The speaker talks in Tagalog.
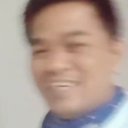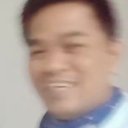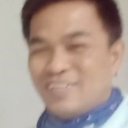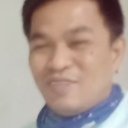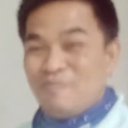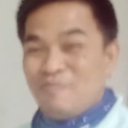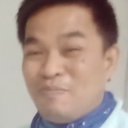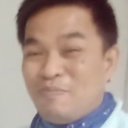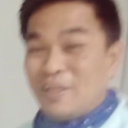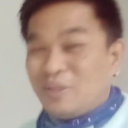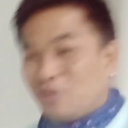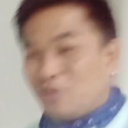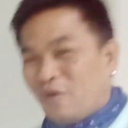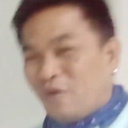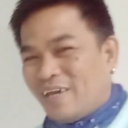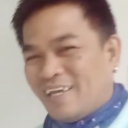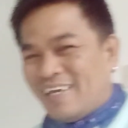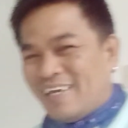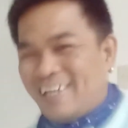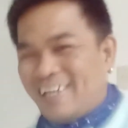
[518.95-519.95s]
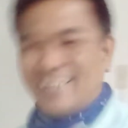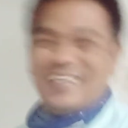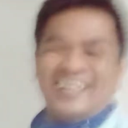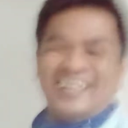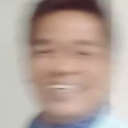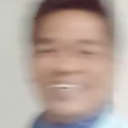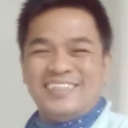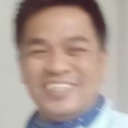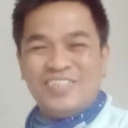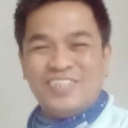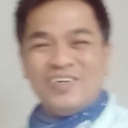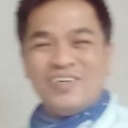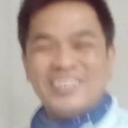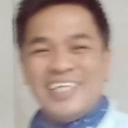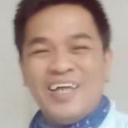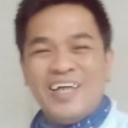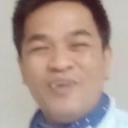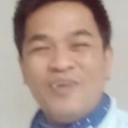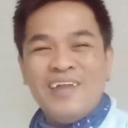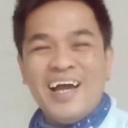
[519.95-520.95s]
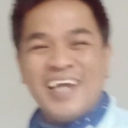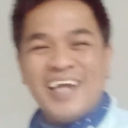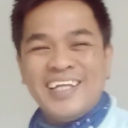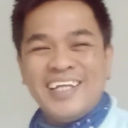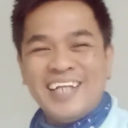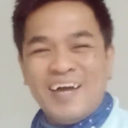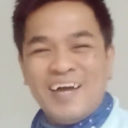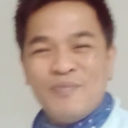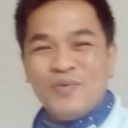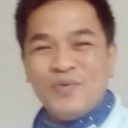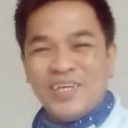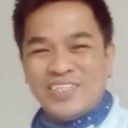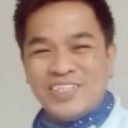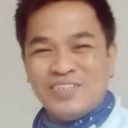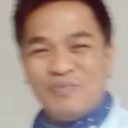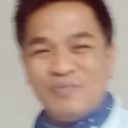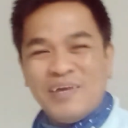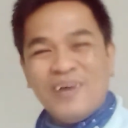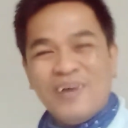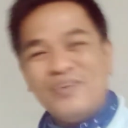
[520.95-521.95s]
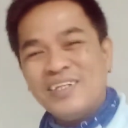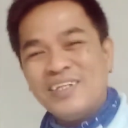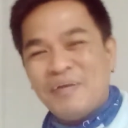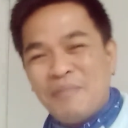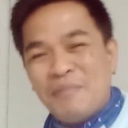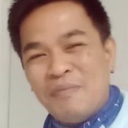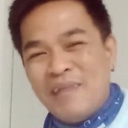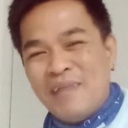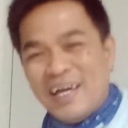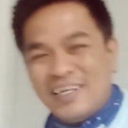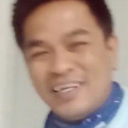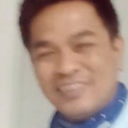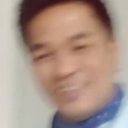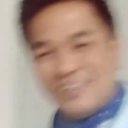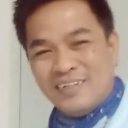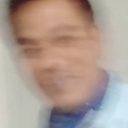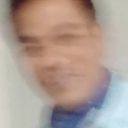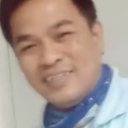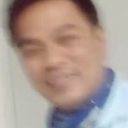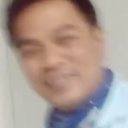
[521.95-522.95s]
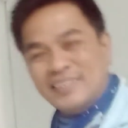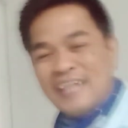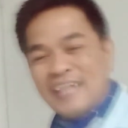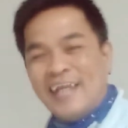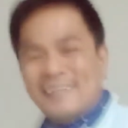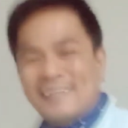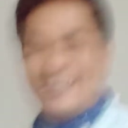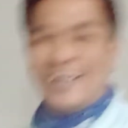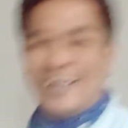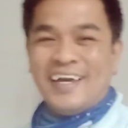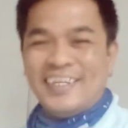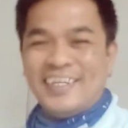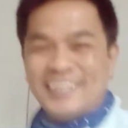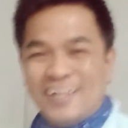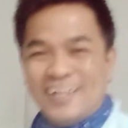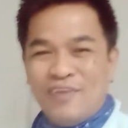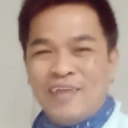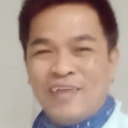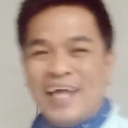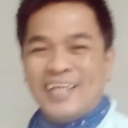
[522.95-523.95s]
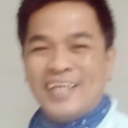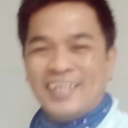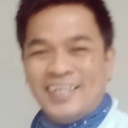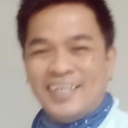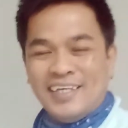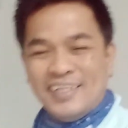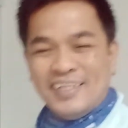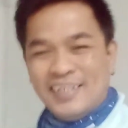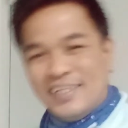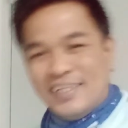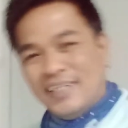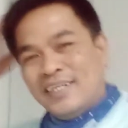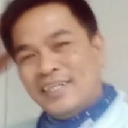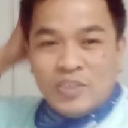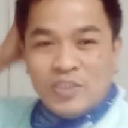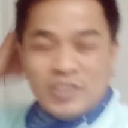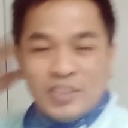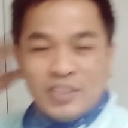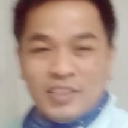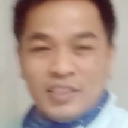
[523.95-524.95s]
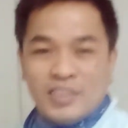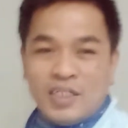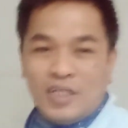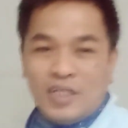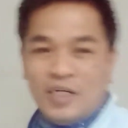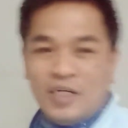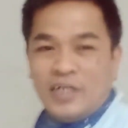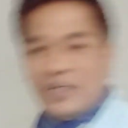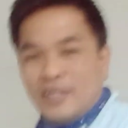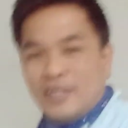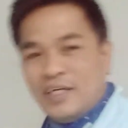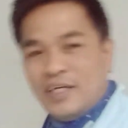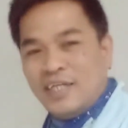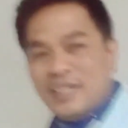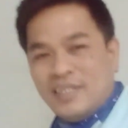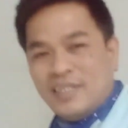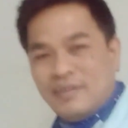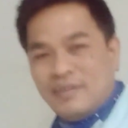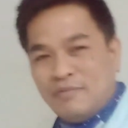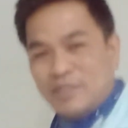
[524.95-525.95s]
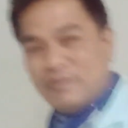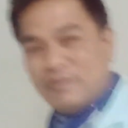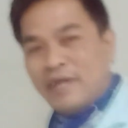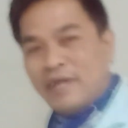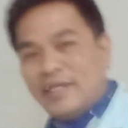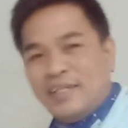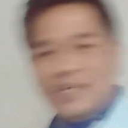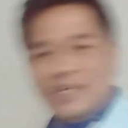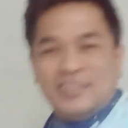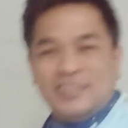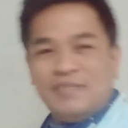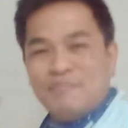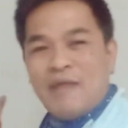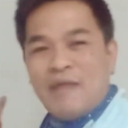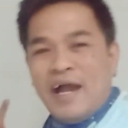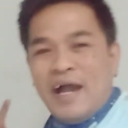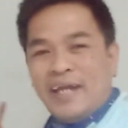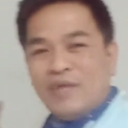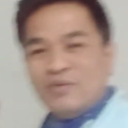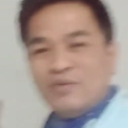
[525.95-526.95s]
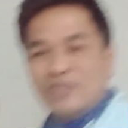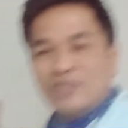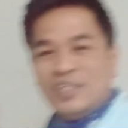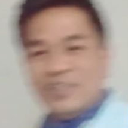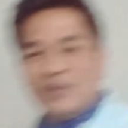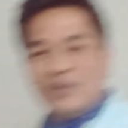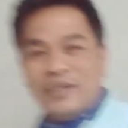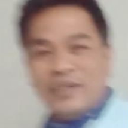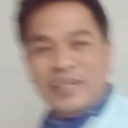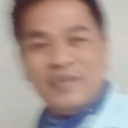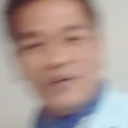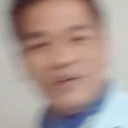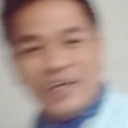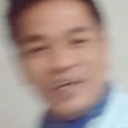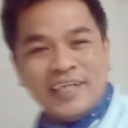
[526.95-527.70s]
ito yung pinto, eh. Dito kasi ako lagi nakapwesto pag ako nagbablog, no? Yan, nakaganyan ako lagi. So, mas maganda kasi yung background dito, eh.